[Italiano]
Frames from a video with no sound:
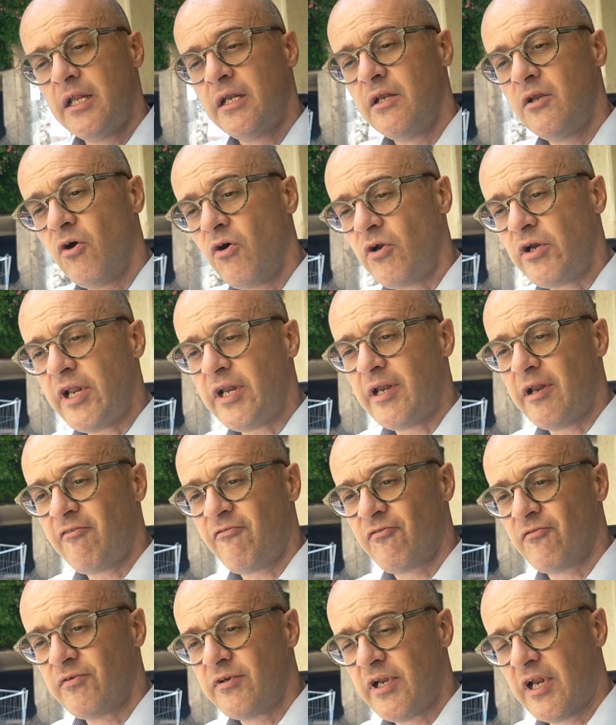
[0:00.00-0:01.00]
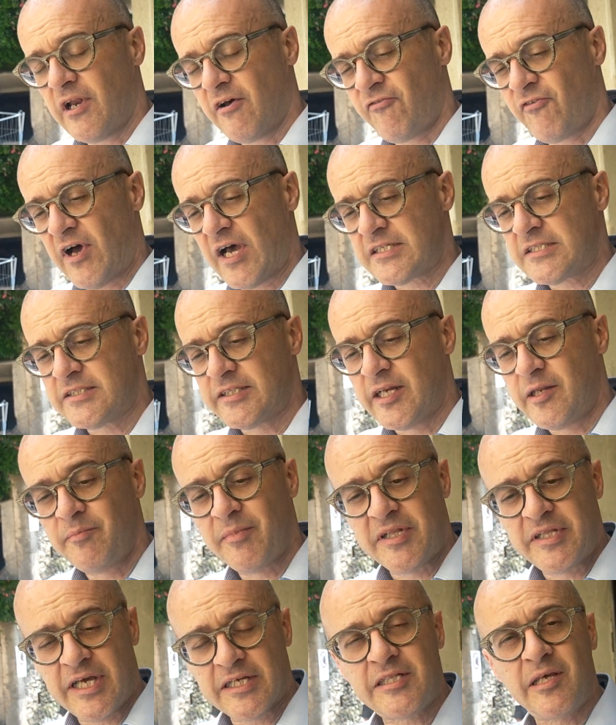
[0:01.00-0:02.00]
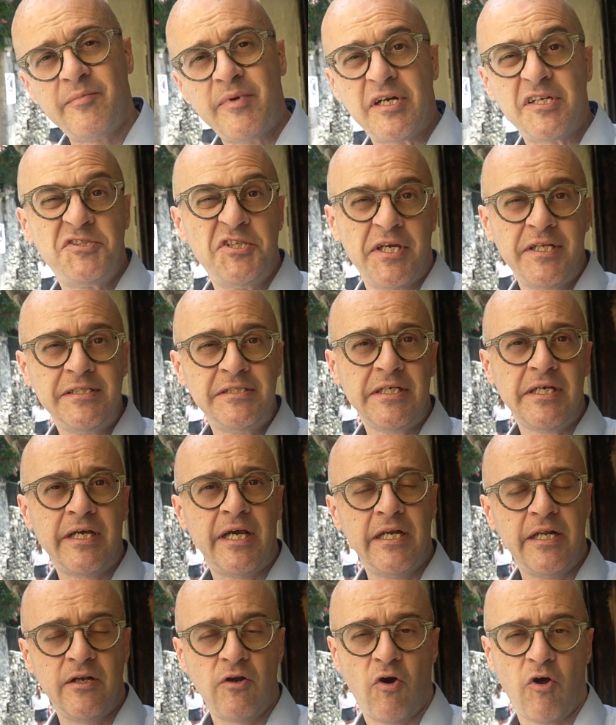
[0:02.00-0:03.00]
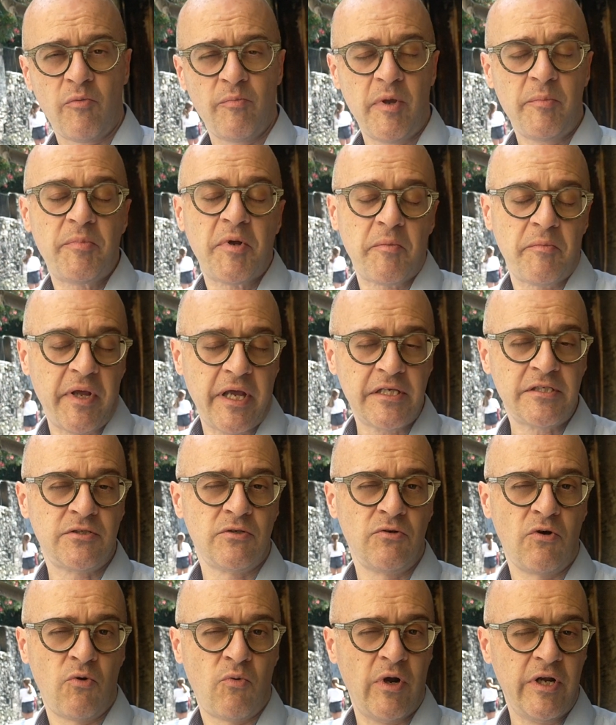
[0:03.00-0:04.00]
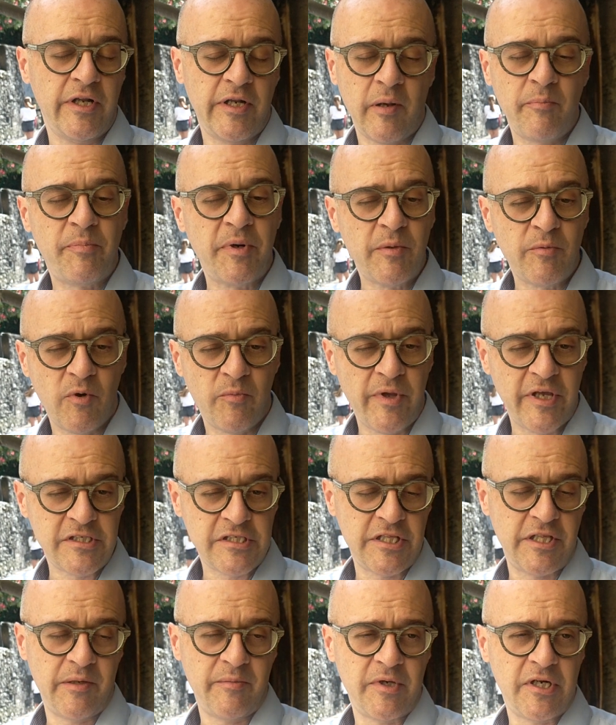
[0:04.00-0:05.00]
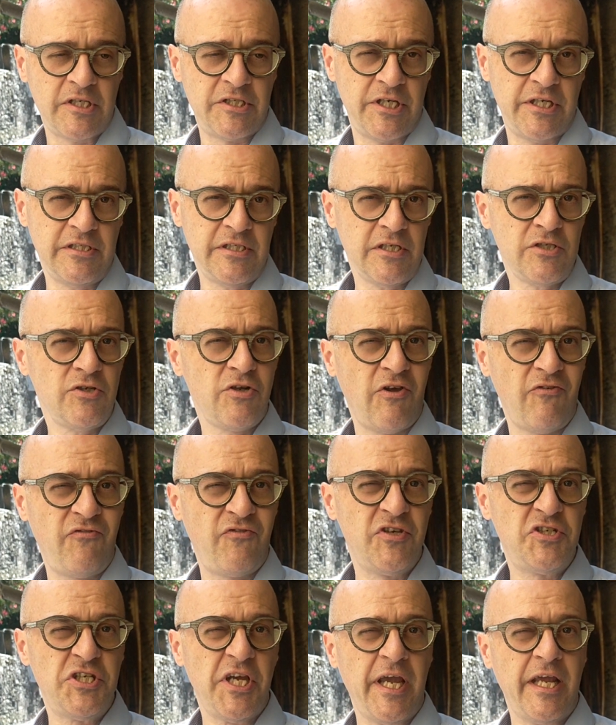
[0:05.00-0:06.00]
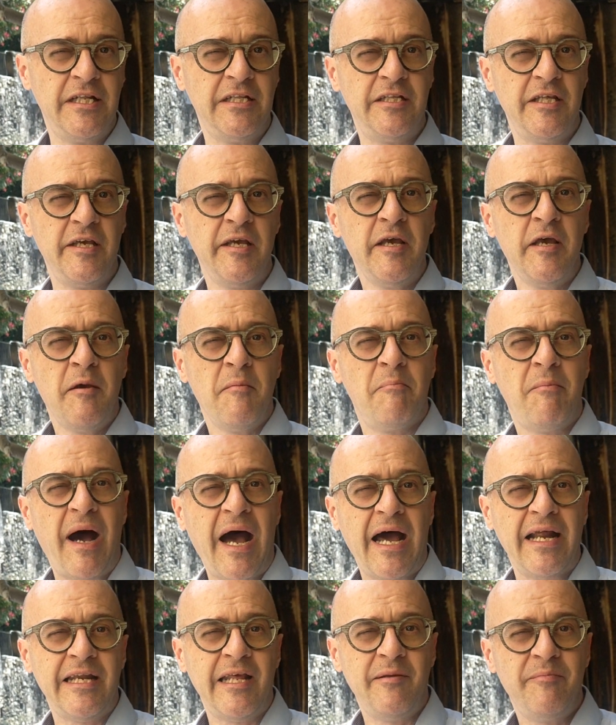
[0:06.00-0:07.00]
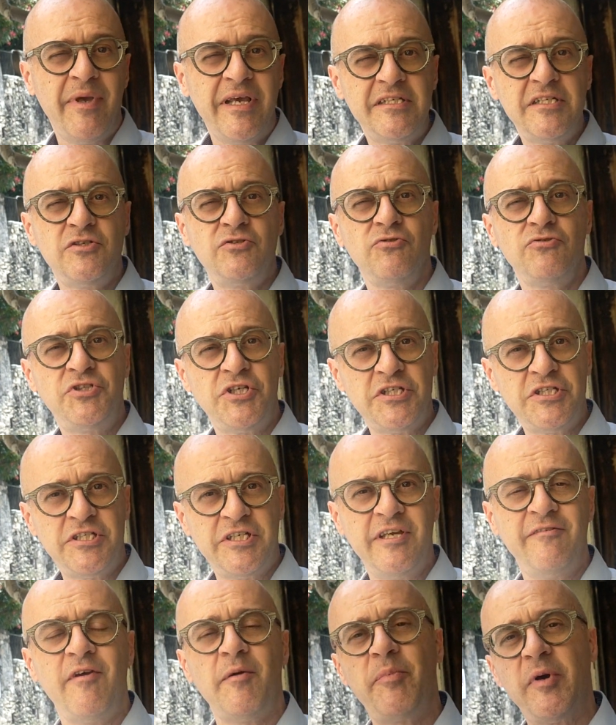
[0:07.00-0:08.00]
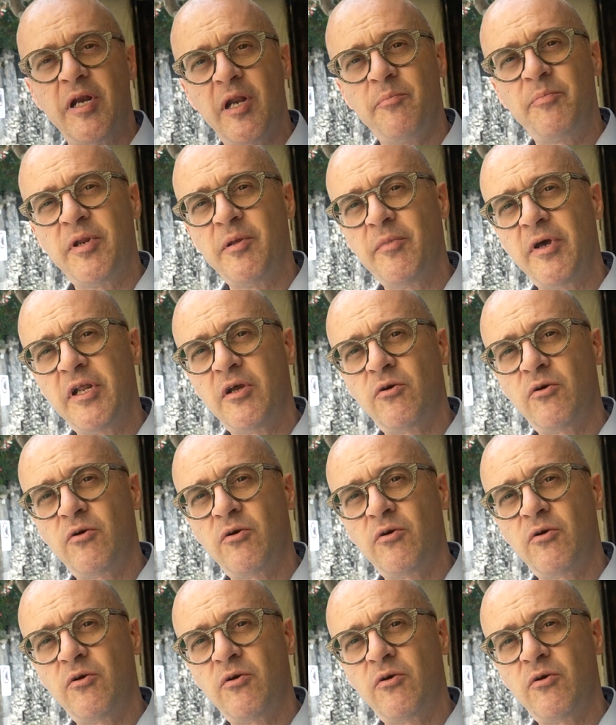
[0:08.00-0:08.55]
non nel, nella fase dell'immediata emergenza che le norme per me sono quelle del primo mese di emergenza sono efficienti, ma nei mesi successivi per le prime